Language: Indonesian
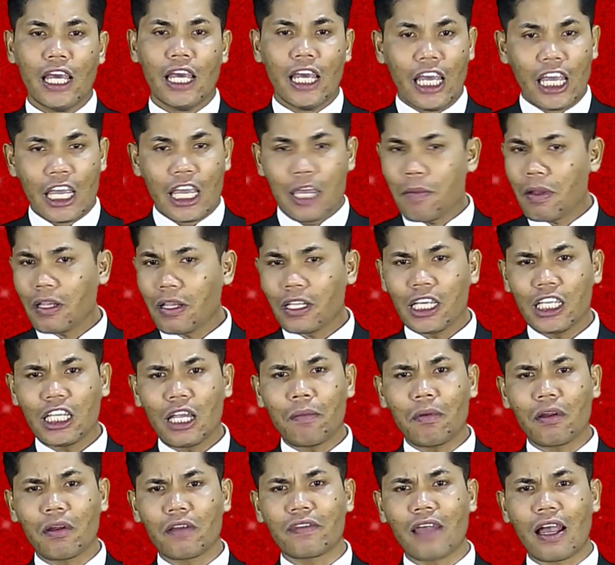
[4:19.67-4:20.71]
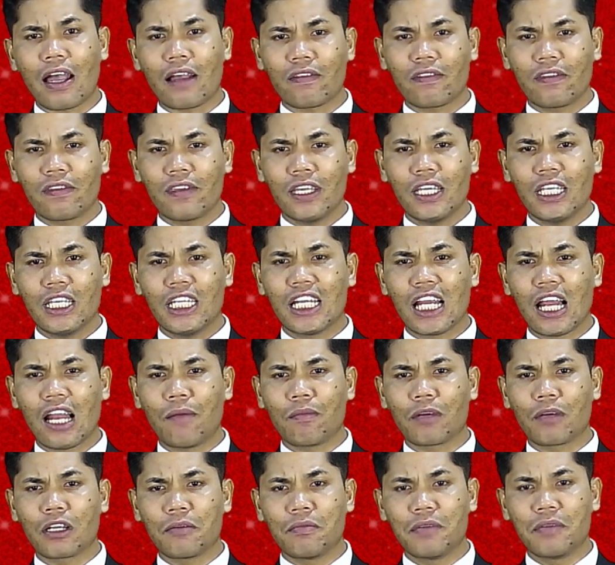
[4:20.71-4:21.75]
Iman kita bersaksi di dalam
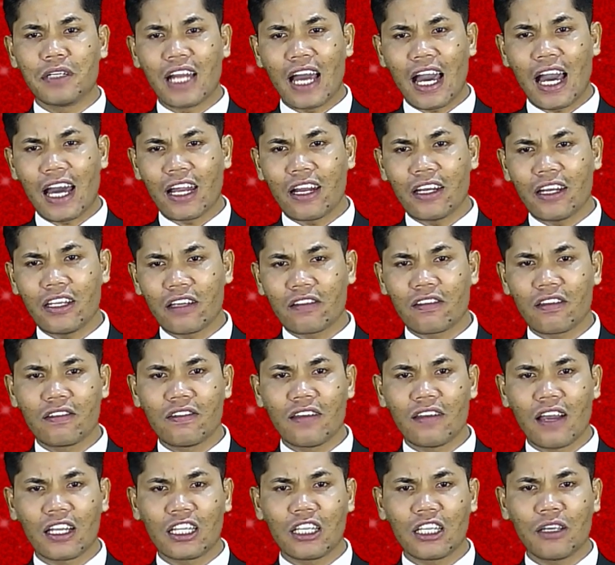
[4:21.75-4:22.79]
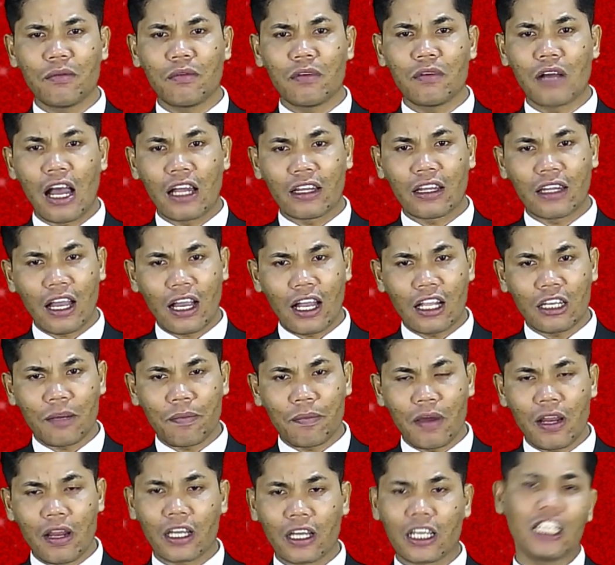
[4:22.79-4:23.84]
kebenaran yang sejati mengatakan
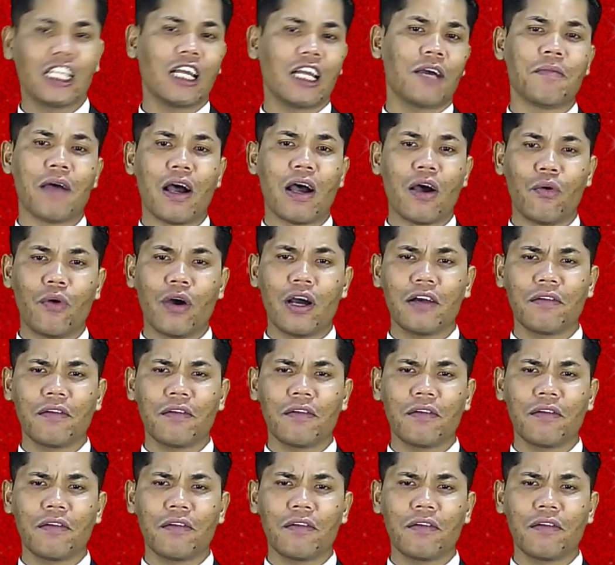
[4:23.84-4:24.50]
kepada kita bahwa